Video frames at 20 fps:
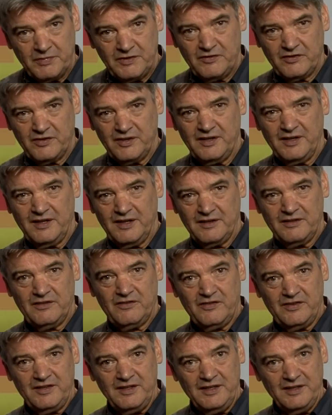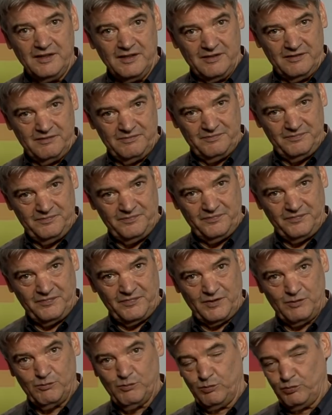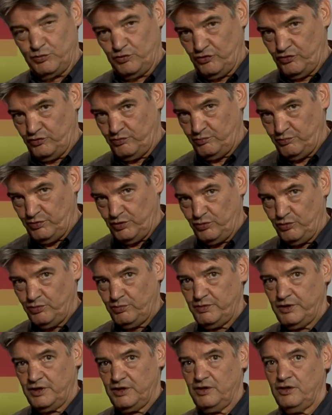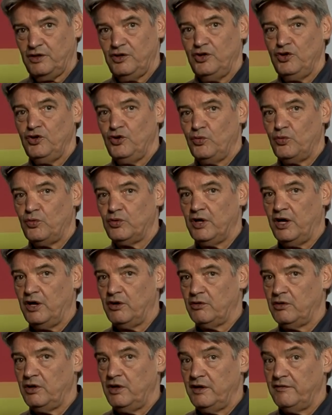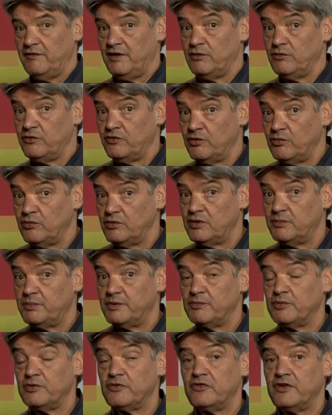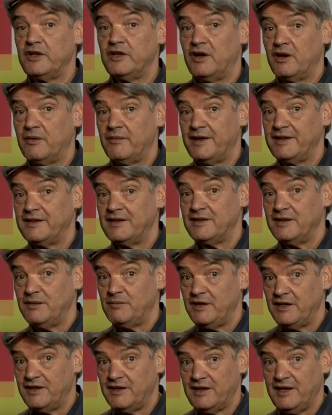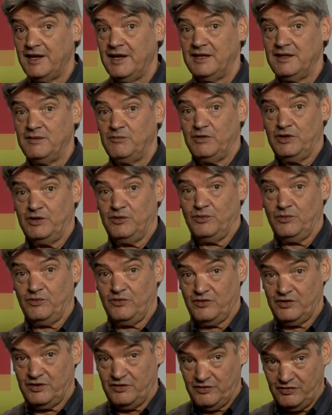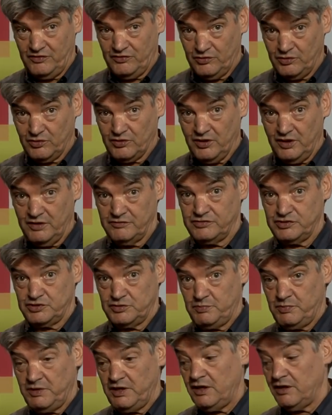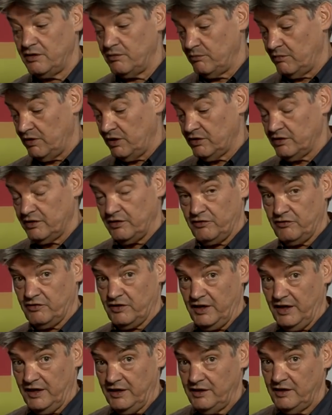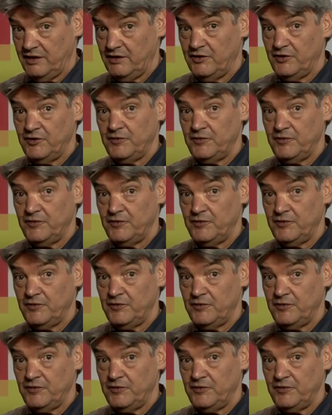bisschen erziehen. Man muss es belobigen oder auch, weil unser Unterbewusstsein arbeitet nämlich gerne mit uns. Das ist total verspielt und macht es gerne.